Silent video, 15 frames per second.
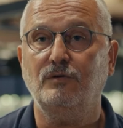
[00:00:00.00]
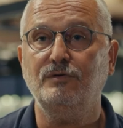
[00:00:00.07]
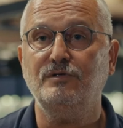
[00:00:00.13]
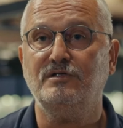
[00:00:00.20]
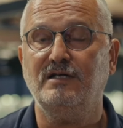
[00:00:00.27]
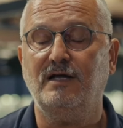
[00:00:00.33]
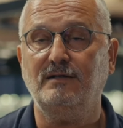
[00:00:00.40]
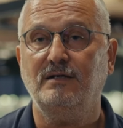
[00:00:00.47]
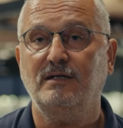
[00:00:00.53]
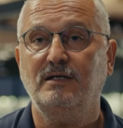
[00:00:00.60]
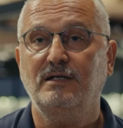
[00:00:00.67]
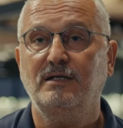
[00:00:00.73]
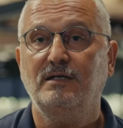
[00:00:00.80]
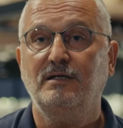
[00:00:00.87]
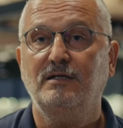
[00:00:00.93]
O yüzden
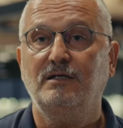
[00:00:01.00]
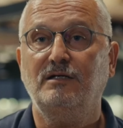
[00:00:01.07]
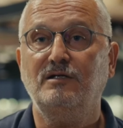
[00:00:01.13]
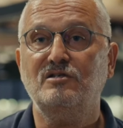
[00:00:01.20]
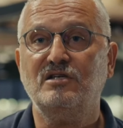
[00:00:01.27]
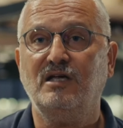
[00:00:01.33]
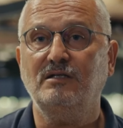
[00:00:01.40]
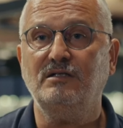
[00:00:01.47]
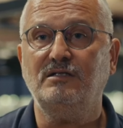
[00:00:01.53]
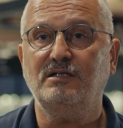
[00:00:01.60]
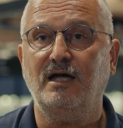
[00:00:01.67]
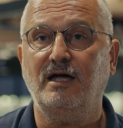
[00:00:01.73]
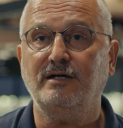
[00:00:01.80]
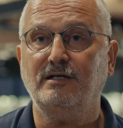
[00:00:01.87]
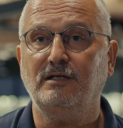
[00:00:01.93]
insanlık
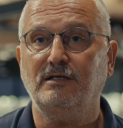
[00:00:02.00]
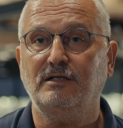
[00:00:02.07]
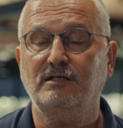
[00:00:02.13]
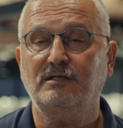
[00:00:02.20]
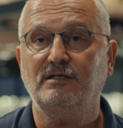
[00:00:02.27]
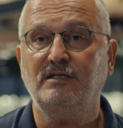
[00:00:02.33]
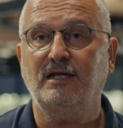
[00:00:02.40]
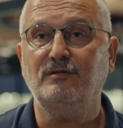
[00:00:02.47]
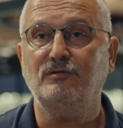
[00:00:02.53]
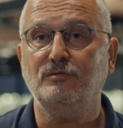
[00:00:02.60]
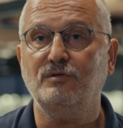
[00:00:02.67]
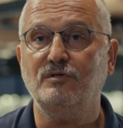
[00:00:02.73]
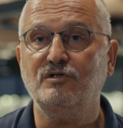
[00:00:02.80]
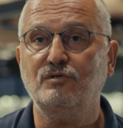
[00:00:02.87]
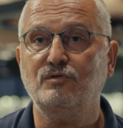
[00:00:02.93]
tarihinin
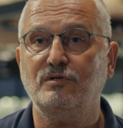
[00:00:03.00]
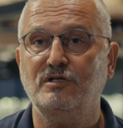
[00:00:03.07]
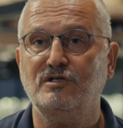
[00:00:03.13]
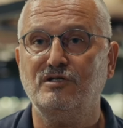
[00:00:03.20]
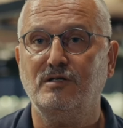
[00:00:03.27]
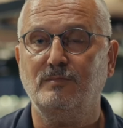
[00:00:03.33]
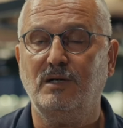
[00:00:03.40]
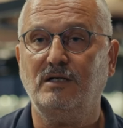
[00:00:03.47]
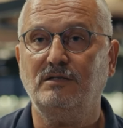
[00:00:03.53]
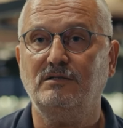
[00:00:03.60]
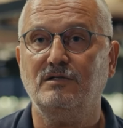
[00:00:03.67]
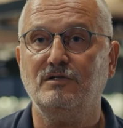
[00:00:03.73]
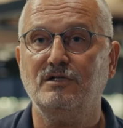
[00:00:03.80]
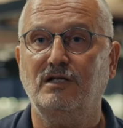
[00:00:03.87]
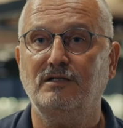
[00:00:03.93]
teknoloji sürecine
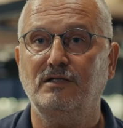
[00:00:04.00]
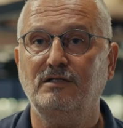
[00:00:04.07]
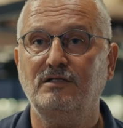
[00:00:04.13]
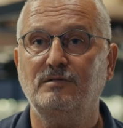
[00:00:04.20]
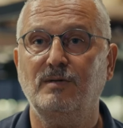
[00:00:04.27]
baktığınız anda